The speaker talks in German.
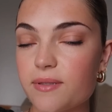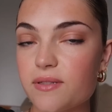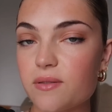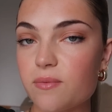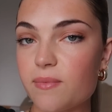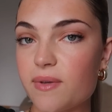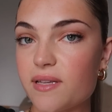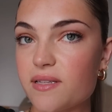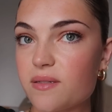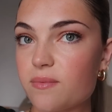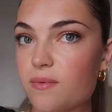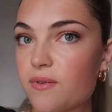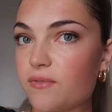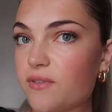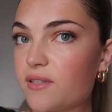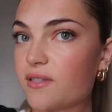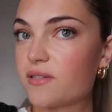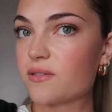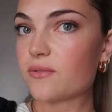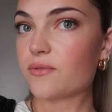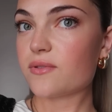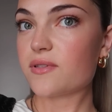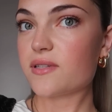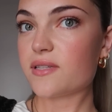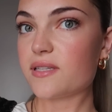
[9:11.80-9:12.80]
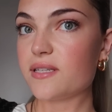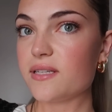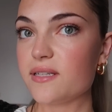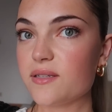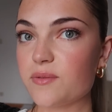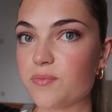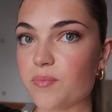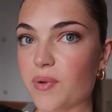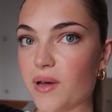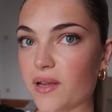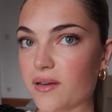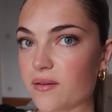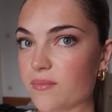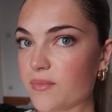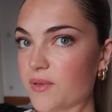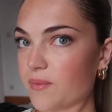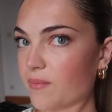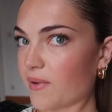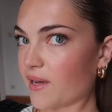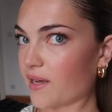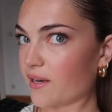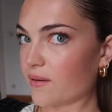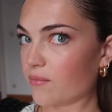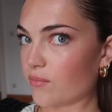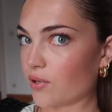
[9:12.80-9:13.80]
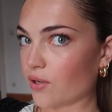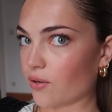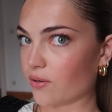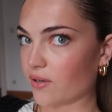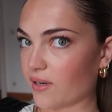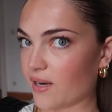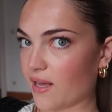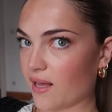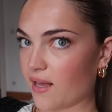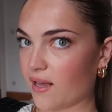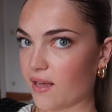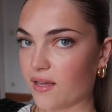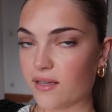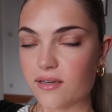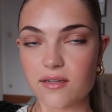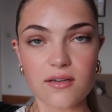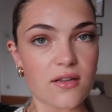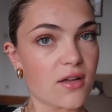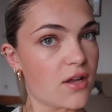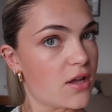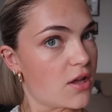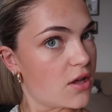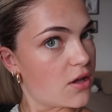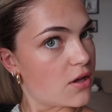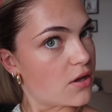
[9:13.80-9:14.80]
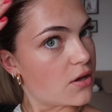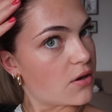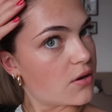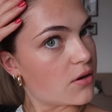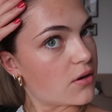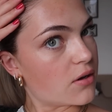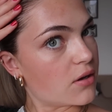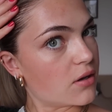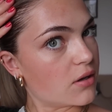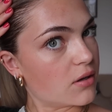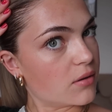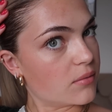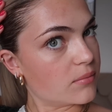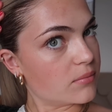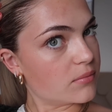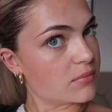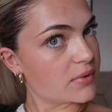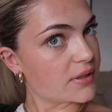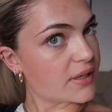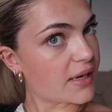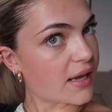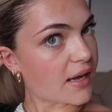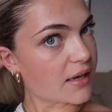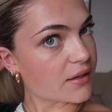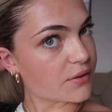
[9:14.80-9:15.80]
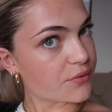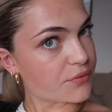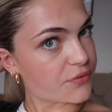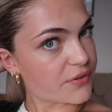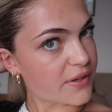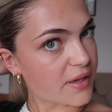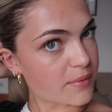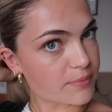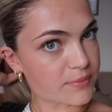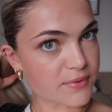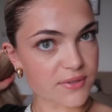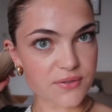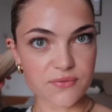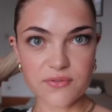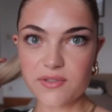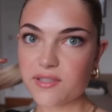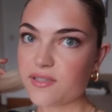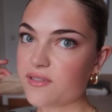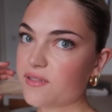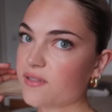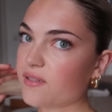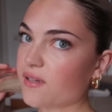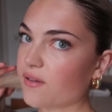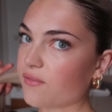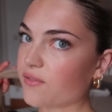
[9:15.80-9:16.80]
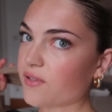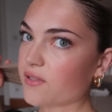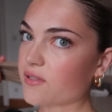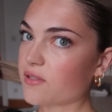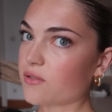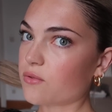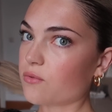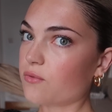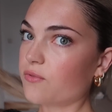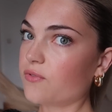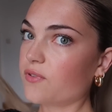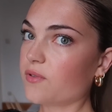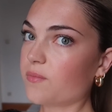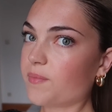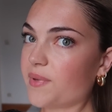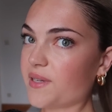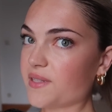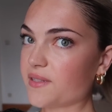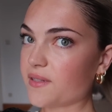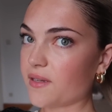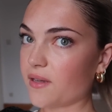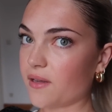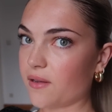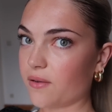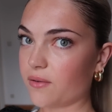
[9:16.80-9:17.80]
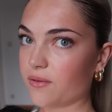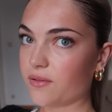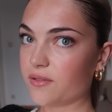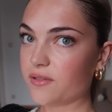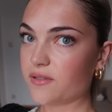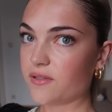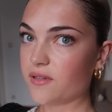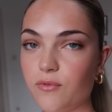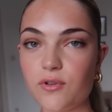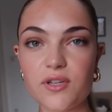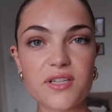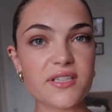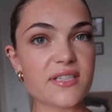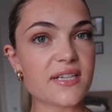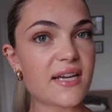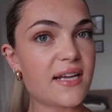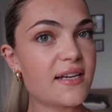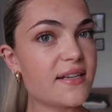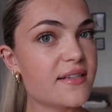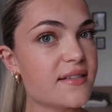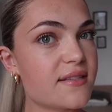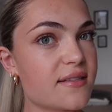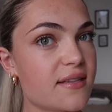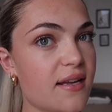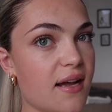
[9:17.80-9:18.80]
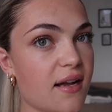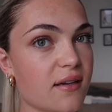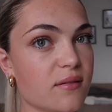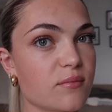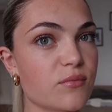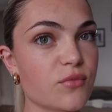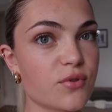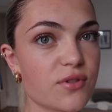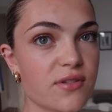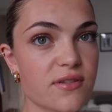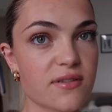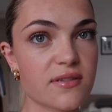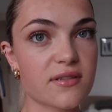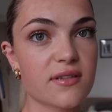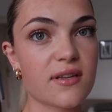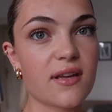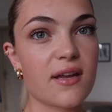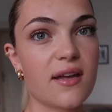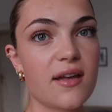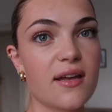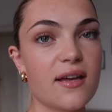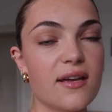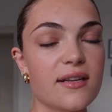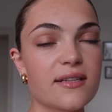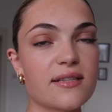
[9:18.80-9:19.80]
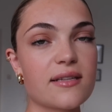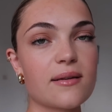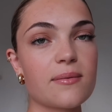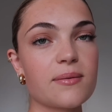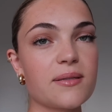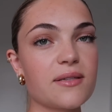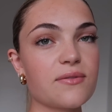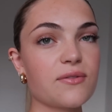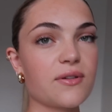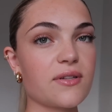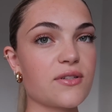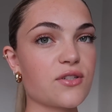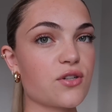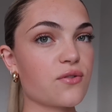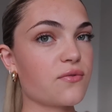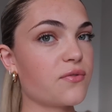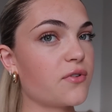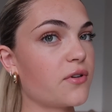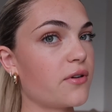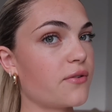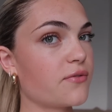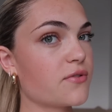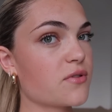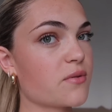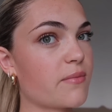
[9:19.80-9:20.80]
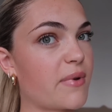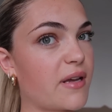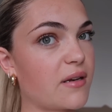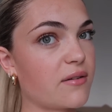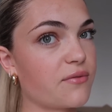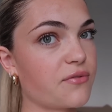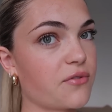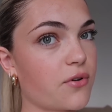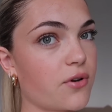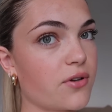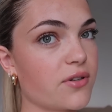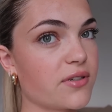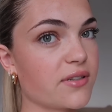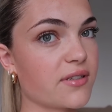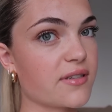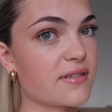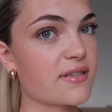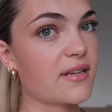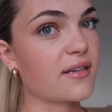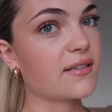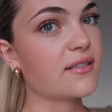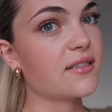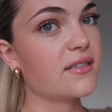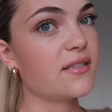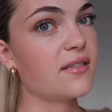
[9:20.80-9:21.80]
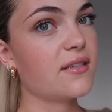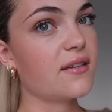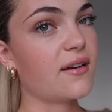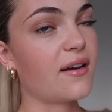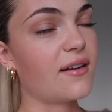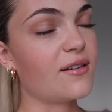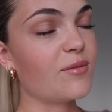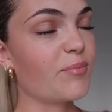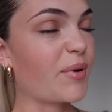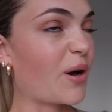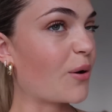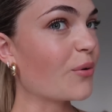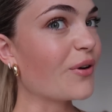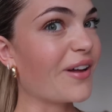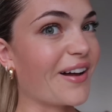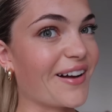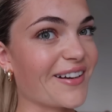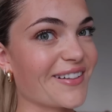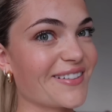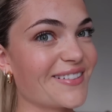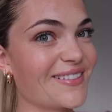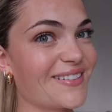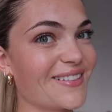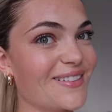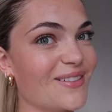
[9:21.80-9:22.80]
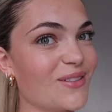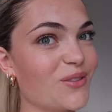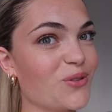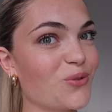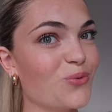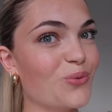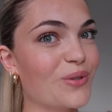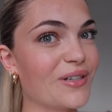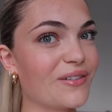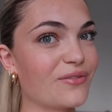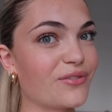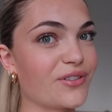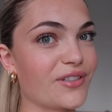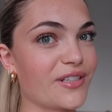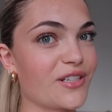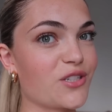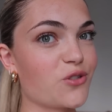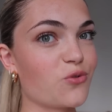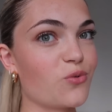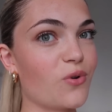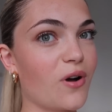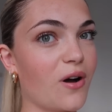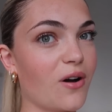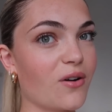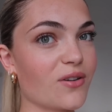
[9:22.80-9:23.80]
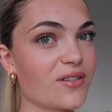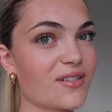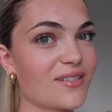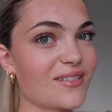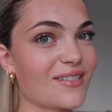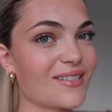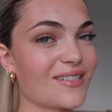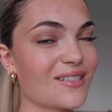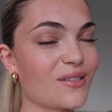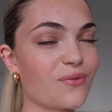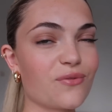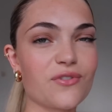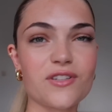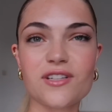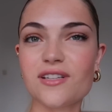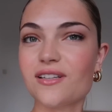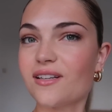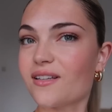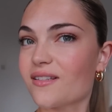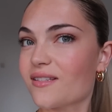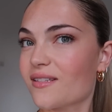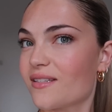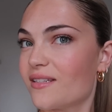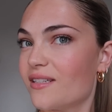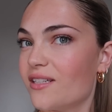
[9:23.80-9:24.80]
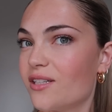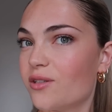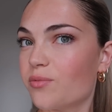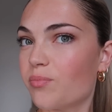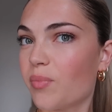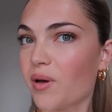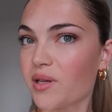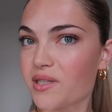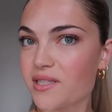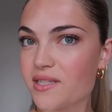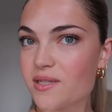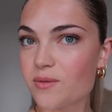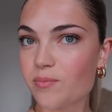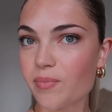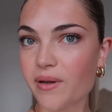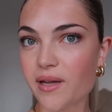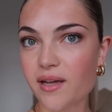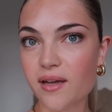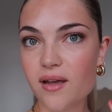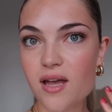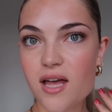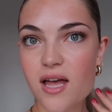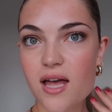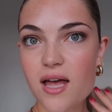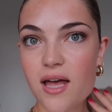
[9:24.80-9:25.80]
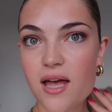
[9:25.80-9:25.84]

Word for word: habe zum ersten Mal wieder so einen Sleeked Bun mit meinen blonden Haaren ähm, nachgefärbt. Und das finde ich sieht einfach so viel besser aus. Obwohl ich ehrlich sagen muss, das habe ich jetzt schon voll oft zu meinen Freunden gesagt, die alle braunhaarig sind, nur von Natur aus, dass ich finde, dass Sleeked Buns bei